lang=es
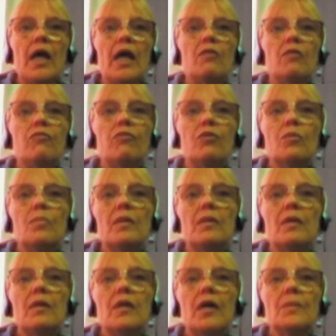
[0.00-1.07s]
en forma
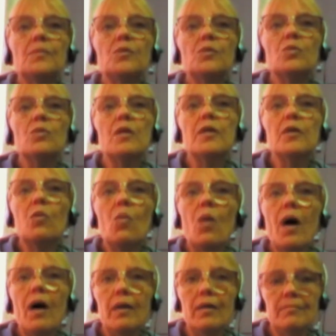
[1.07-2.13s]
de lapsus
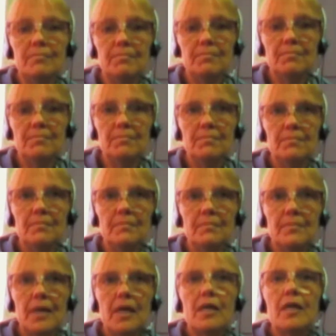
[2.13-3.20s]
linguae
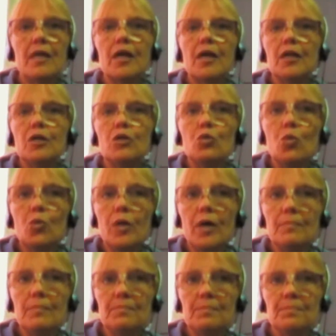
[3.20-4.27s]
y de
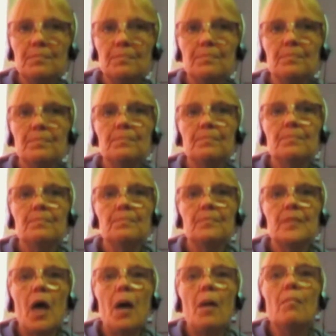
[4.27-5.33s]
escritura.
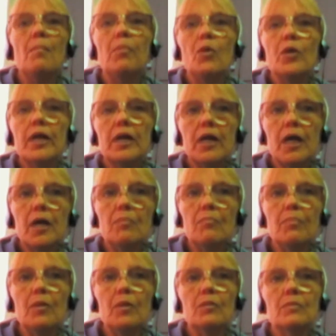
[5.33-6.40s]
Por
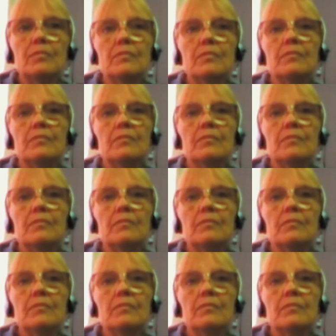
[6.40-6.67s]
ejemplo,